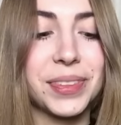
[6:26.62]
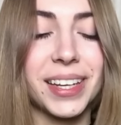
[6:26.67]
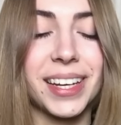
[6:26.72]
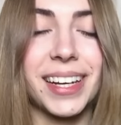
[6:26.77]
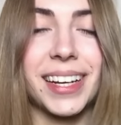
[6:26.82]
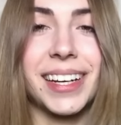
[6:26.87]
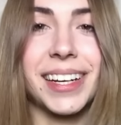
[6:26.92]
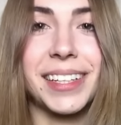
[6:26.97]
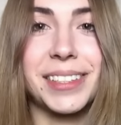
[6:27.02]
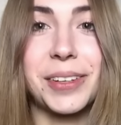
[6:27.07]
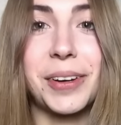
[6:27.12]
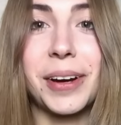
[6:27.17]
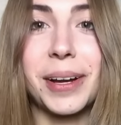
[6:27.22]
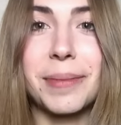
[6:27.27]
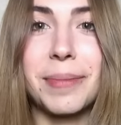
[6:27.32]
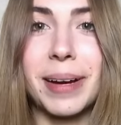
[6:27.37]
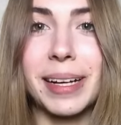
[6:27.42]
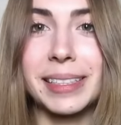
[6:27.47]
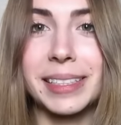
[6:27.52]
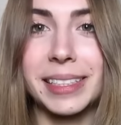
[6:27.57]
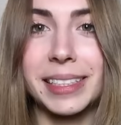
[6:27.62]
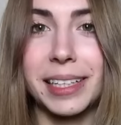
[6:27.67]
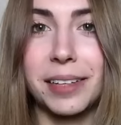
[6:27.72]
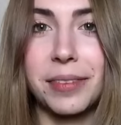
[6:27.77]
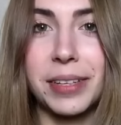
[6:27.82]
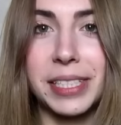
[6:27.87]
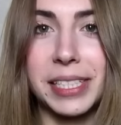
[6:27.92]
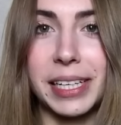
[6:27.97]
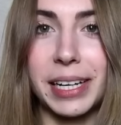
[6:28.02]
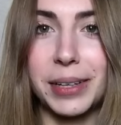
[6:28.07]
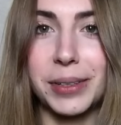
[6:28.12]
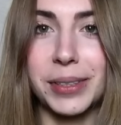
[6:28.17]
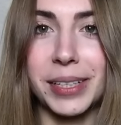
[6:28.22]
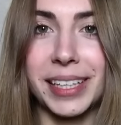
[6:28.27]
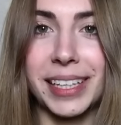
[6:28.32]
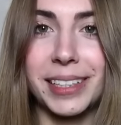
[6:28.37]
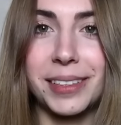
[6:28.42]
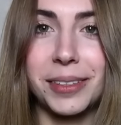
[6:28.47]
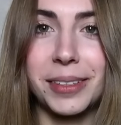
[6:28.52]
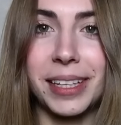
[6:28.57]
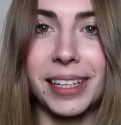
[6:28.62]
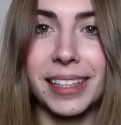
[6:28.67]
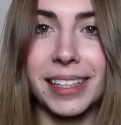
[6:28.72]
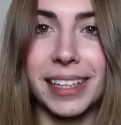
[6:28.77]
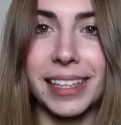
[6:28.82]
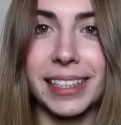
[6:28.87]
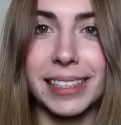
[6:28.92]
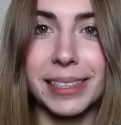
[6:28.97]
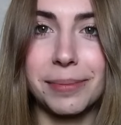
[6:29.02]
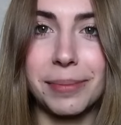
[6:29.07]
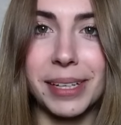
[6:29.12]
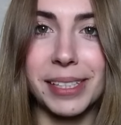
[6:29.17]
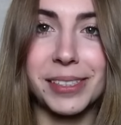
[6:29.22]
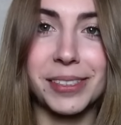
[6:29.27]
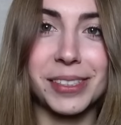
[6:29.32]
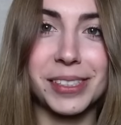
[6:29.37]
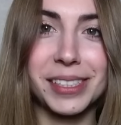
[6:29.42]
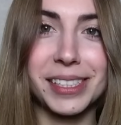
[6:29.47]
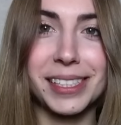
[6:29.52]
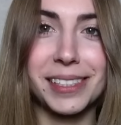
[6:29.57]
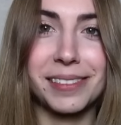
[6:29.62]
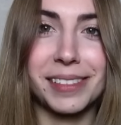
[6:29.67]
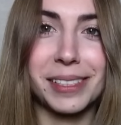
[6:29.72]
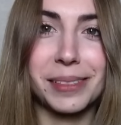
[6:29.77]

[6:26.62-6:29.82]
e, do herbaty, tak wiecie, jako taki dodatek jestem bardzo szczęśliwa,